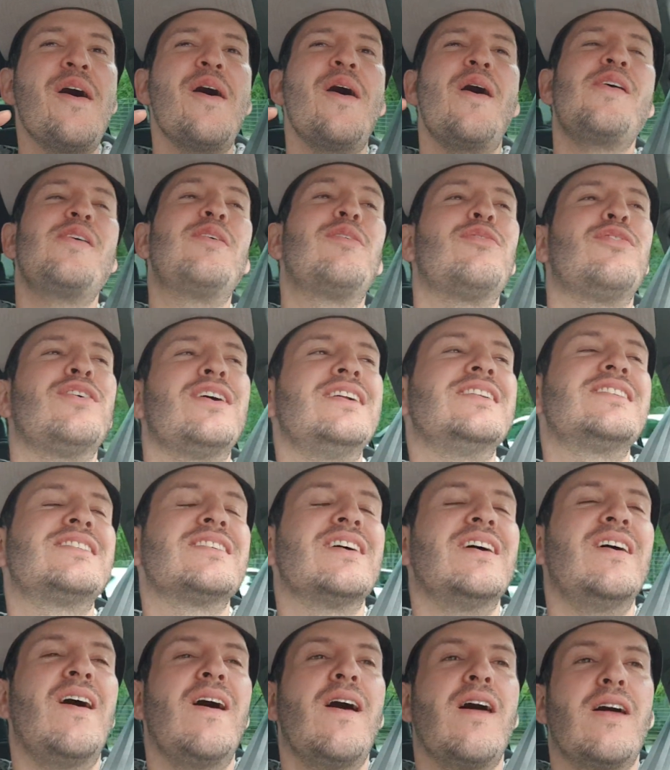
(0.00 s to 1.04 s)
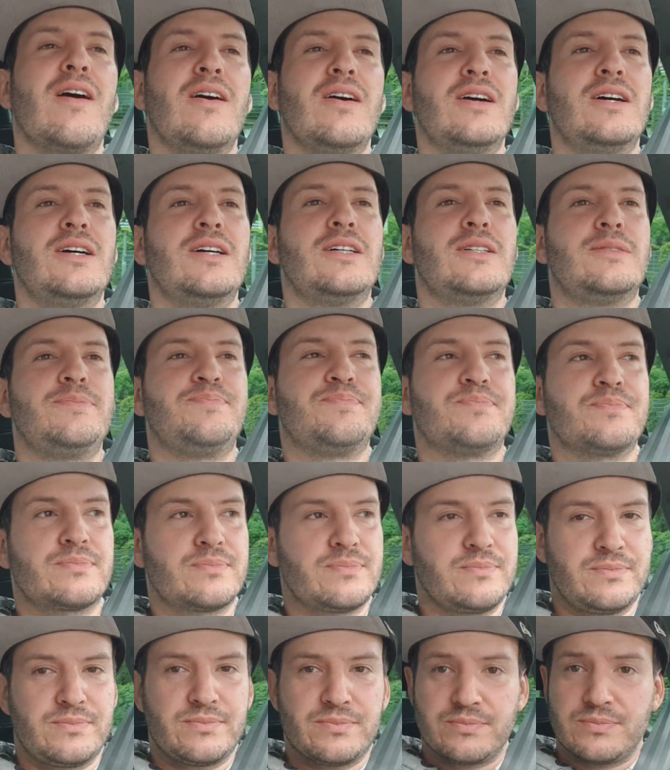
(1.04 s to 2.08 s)
Äh, jedenfalls. Ähm,
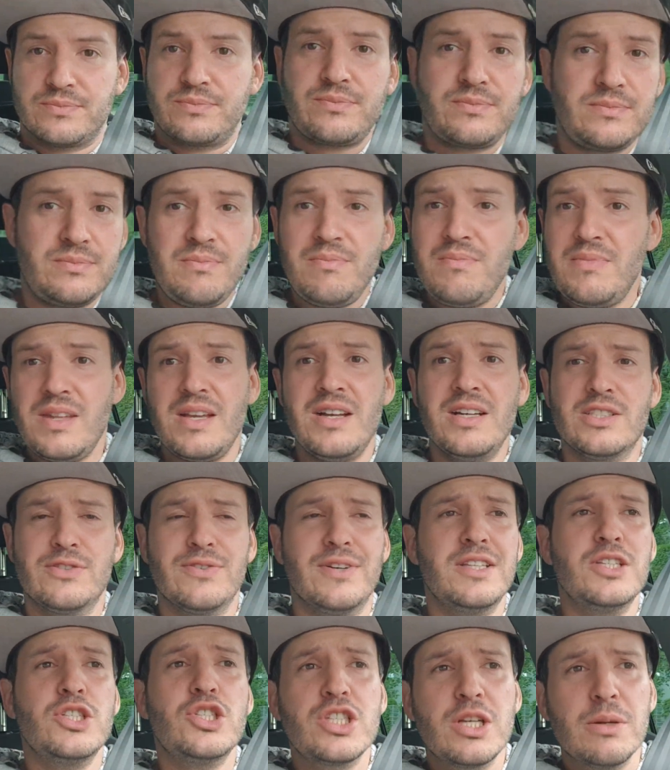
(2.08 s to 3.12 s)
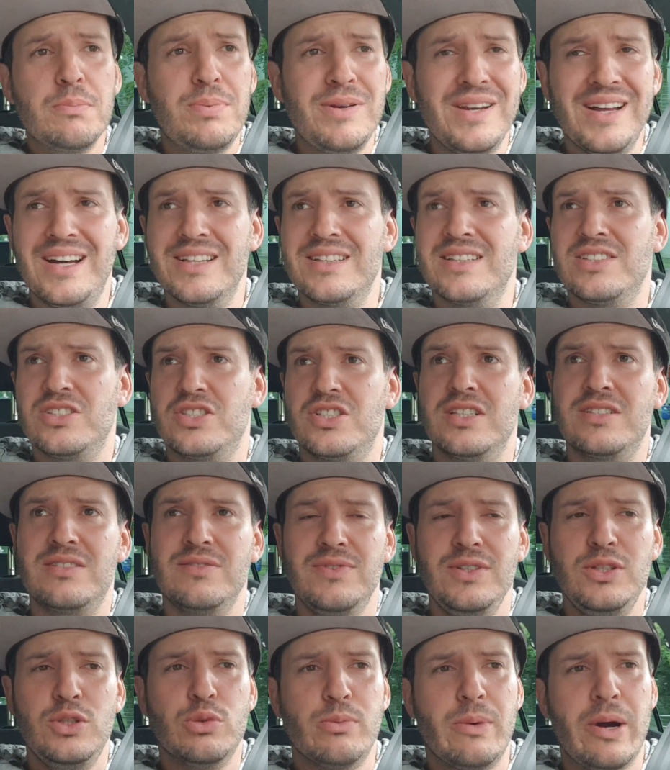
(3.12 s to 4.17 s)
es war nicht geplant, dass ich jetzt ein
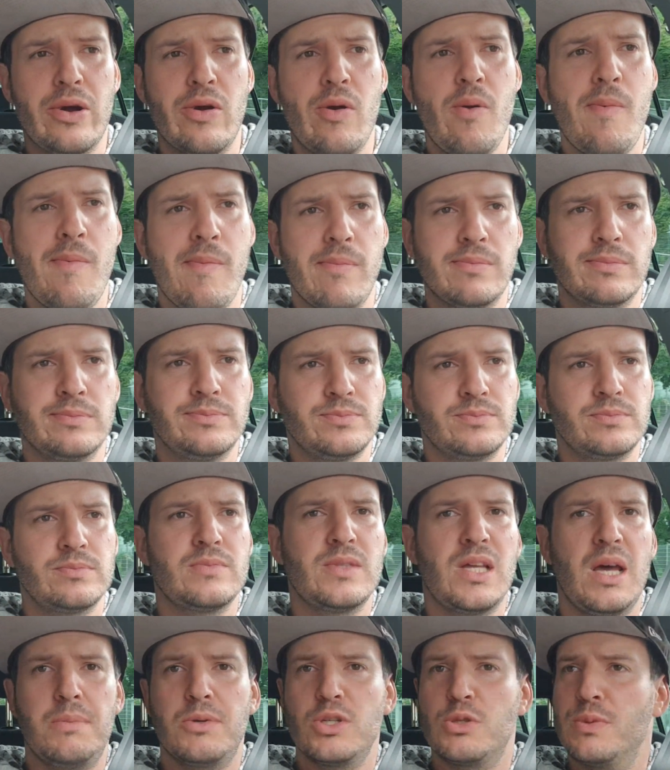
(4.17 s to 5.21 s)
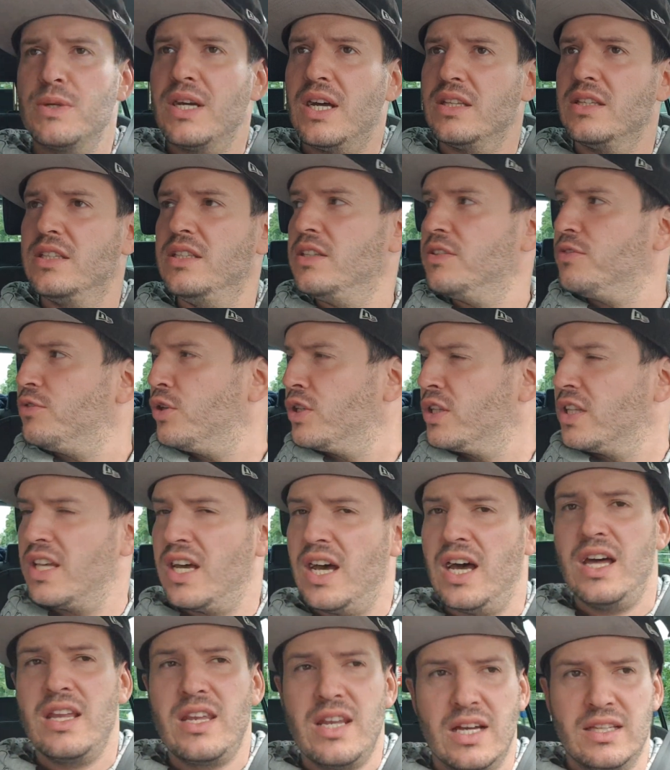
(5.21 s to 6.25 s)
Video mache, aber ich bin gerade hier von
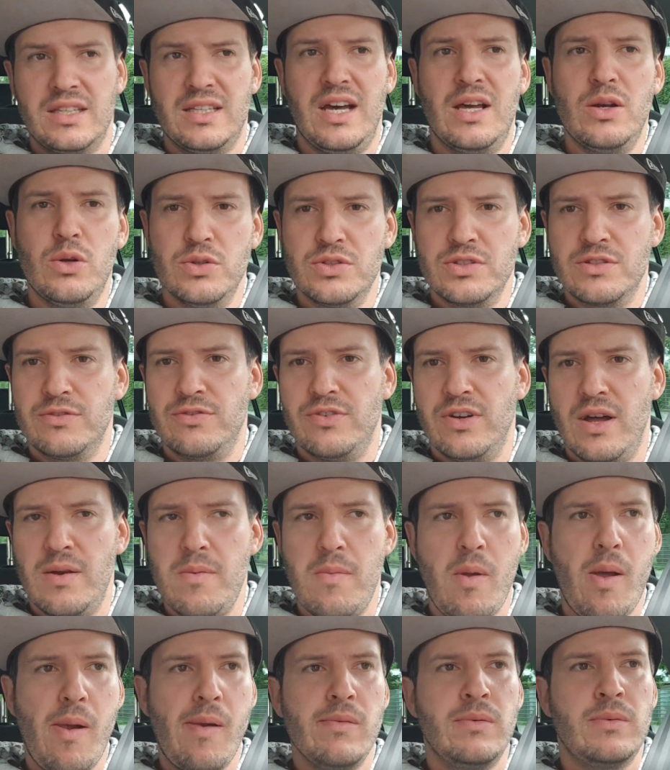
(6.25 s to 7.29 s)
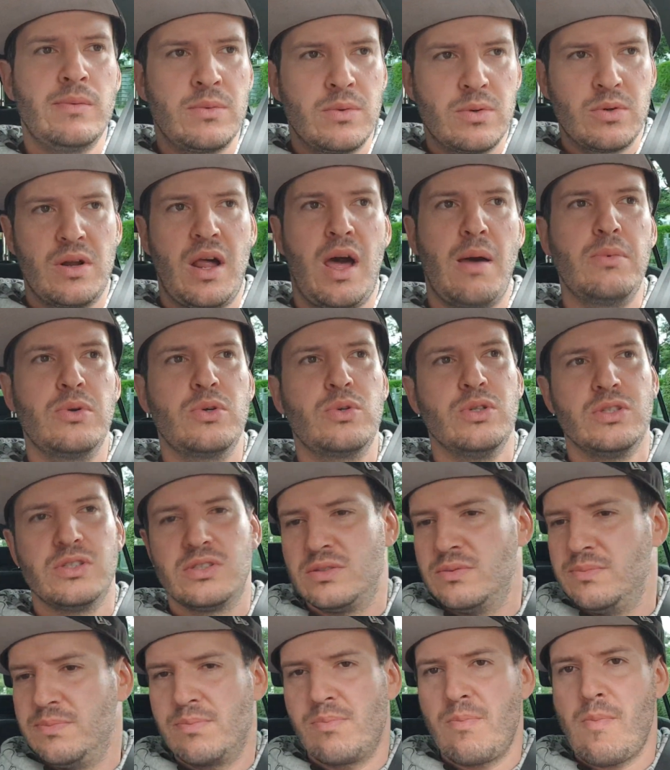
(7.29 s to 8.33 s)
da nach da losgefahren und habe
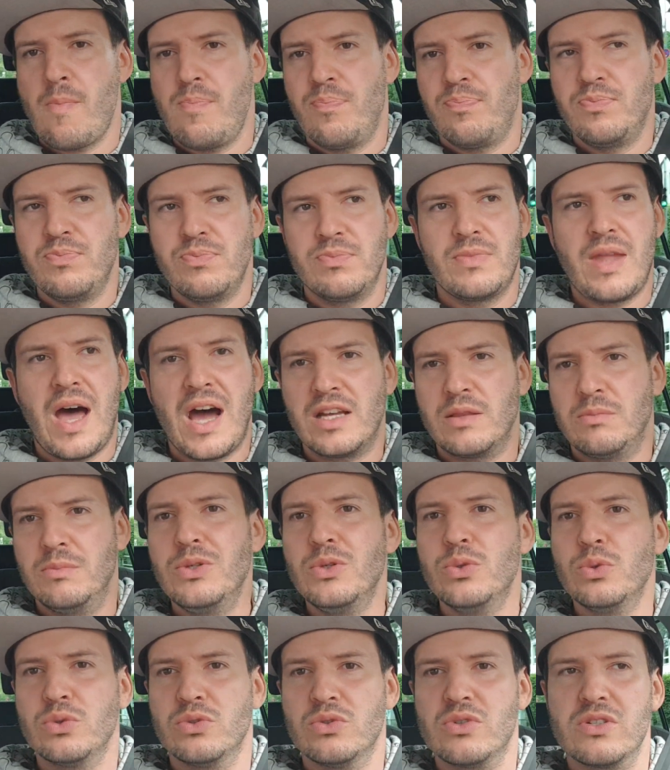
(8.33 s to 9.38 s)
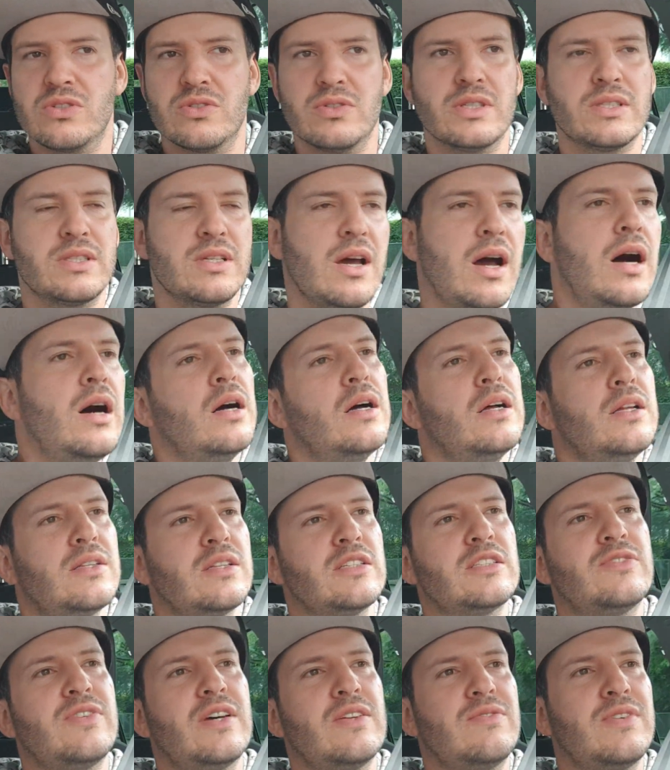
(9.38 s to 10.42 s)
kurz acht Minuten oder sowas. Ja.
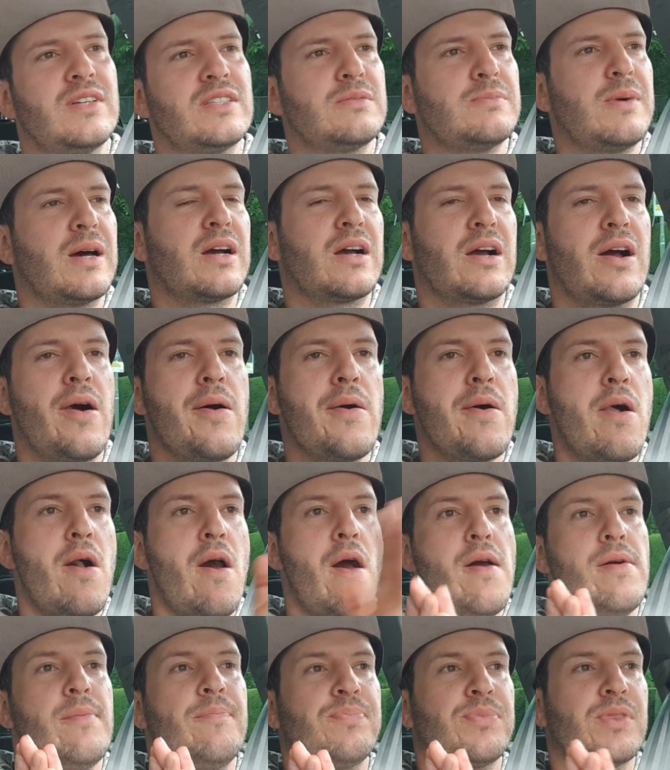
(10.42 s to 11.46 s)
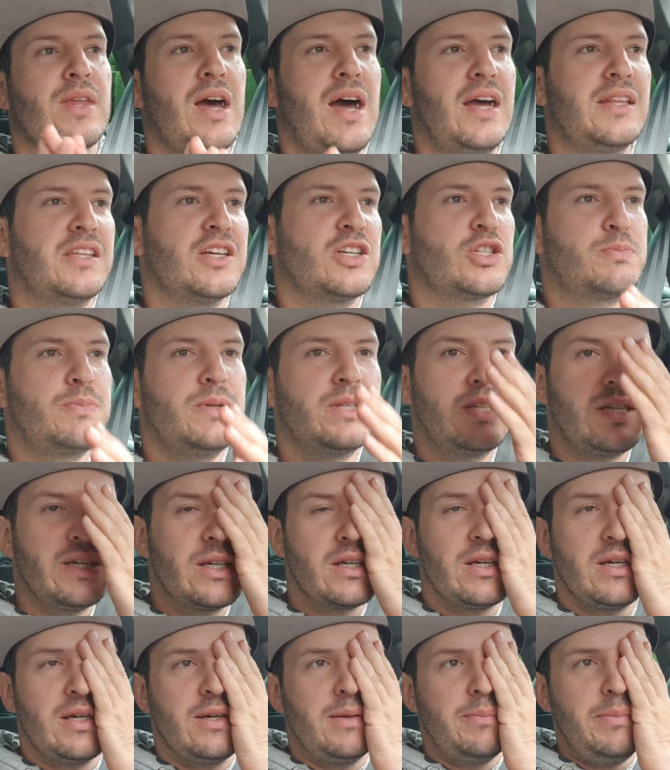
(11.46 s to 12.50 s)
Das werden wir jetzt machen. Eintracht spielt
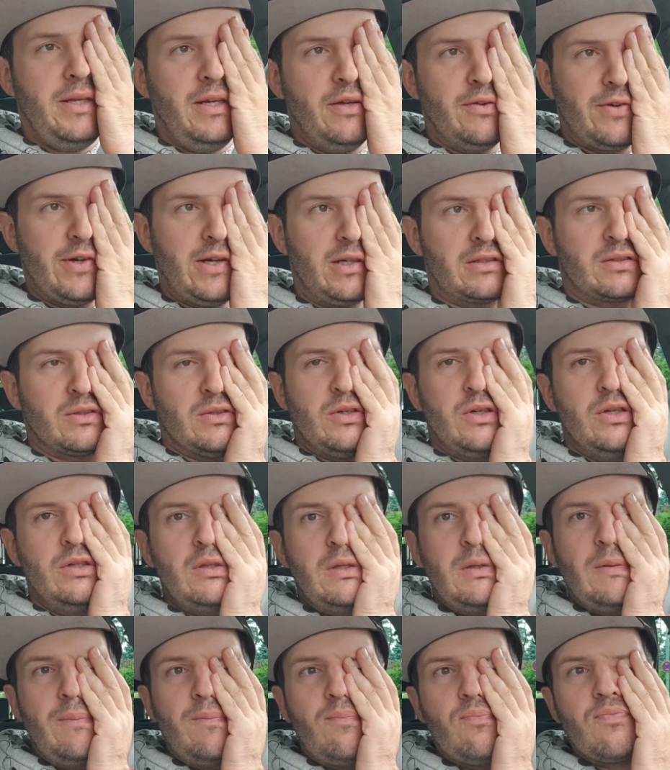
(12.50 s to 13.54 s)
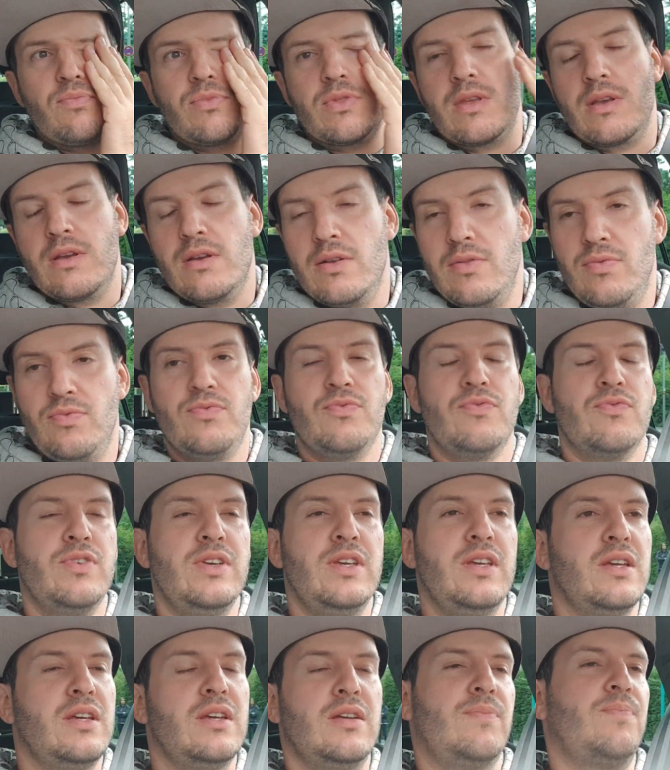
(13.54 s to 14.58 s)
gegen äh, Bielefeld und
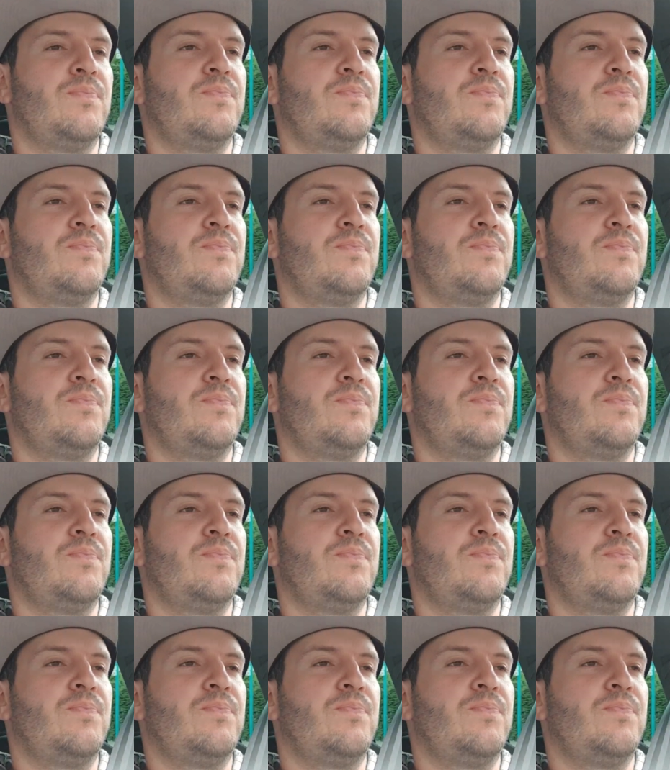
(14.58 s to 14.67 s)
wie